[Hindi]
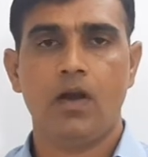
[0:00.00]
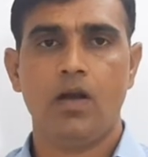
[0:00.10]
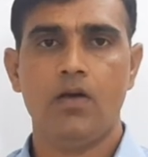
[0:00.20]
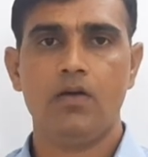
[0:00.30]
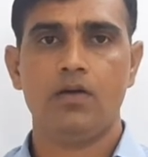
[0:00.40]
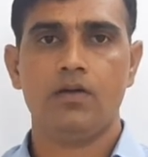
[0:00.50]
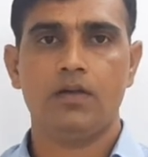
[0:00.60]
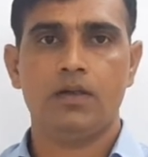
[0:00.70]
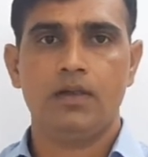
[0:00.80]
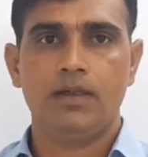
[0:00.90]
और
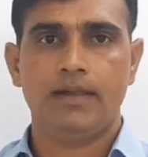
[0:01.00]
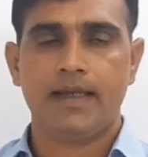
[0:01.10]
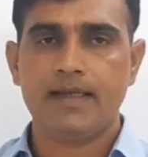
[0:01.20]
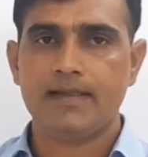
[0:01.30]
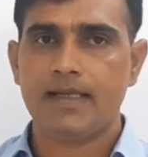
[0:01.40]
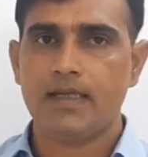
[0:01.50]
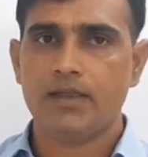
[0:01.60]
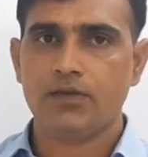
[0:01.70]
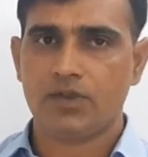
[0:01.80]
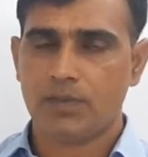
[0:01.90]
कैसे
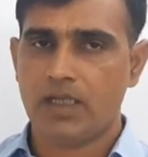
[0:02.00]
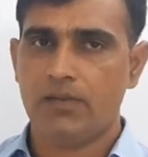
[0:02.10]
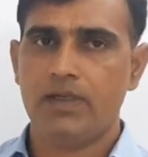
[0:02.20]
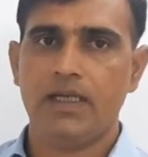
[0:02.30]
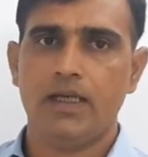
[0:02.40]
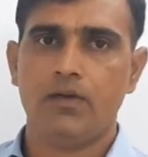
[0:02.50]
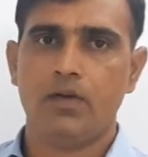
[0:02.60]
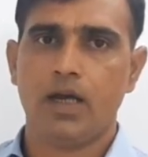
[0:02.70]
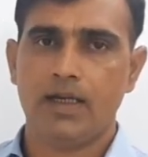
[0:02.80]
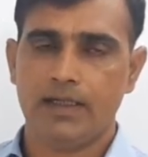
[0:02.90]
जो शब्दावली है
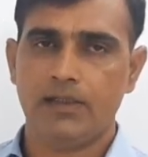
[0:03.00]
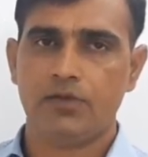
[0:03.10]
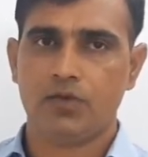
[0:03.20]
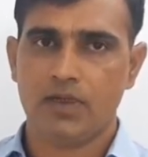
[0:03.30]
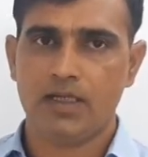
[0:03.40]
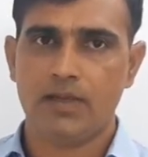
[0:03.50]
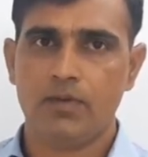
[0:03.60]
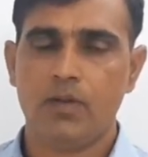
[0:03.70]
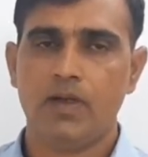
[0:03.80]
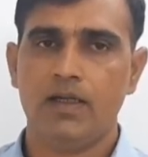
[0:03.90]
और आर्टिकल जो चौदह है
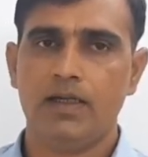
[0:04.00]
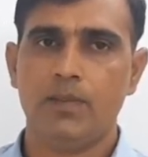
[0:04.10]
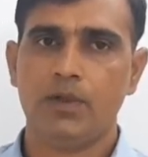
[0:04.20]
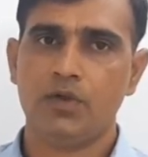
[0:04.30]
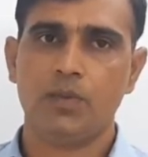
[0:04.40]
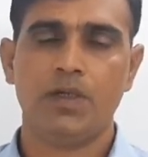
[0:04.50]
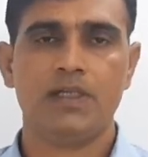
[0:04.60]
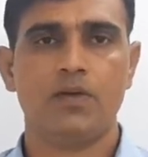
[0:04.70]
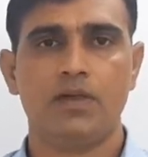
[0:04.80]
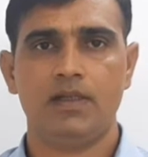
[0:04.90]
वो हमारे लिए प्रतियोगी
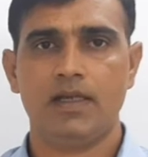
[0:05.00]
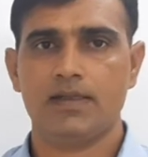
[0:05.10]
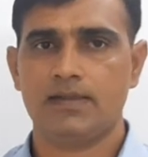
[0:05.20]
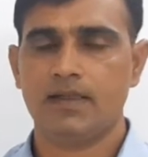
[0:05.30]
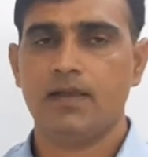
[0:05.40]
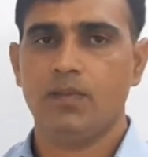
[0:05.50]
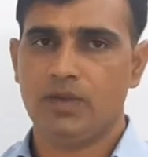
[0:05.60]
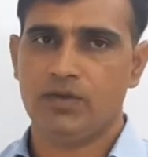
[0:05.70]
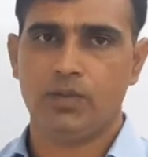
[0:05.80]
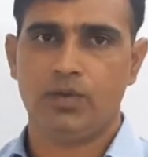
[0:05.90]
परीक्षाओं लिहाज से
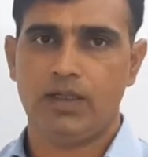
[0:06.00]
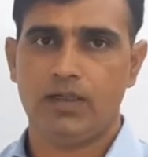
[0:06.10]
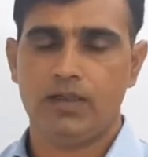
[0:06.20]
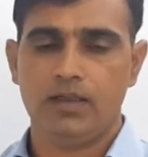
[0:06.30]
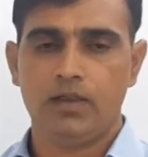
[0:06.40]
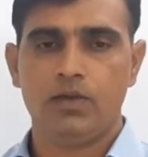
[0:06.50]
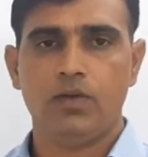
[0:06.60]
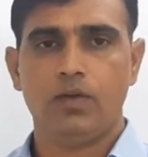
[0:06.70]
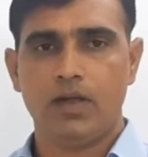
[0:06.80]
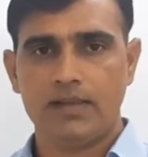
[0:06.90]
महत्वपूर्ण है
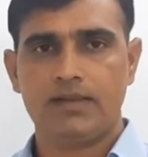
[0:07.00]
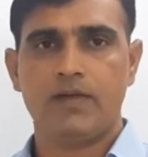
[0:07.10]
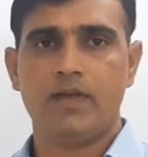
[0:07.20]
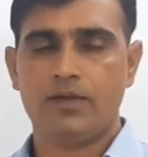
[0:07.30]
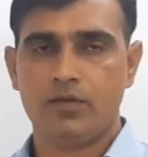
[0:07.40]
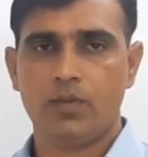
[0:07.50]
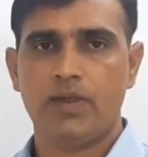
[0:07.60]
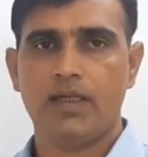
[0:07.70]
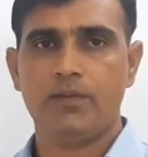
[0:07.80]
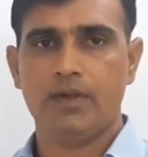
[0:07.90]
तो आज का हमारा जो
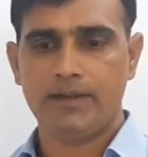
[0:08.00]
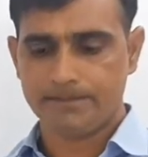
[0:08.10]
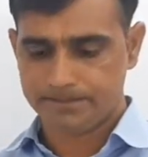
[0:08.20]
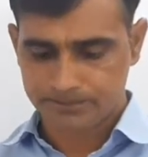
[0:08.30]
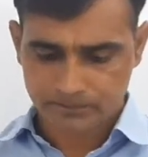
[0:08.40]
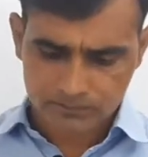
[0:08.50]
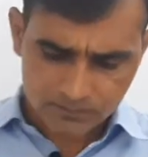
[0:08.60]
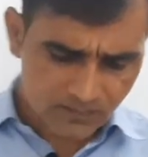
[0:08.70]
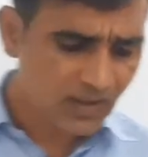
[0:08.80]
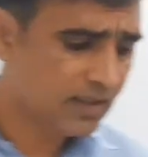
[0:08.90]
टॉपिक है वो है
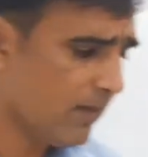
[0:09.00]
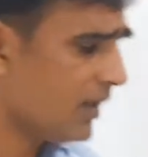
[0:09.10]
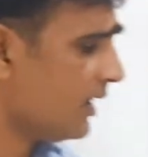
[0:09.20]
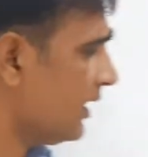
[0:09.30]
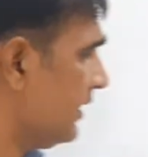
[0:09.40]
समानता का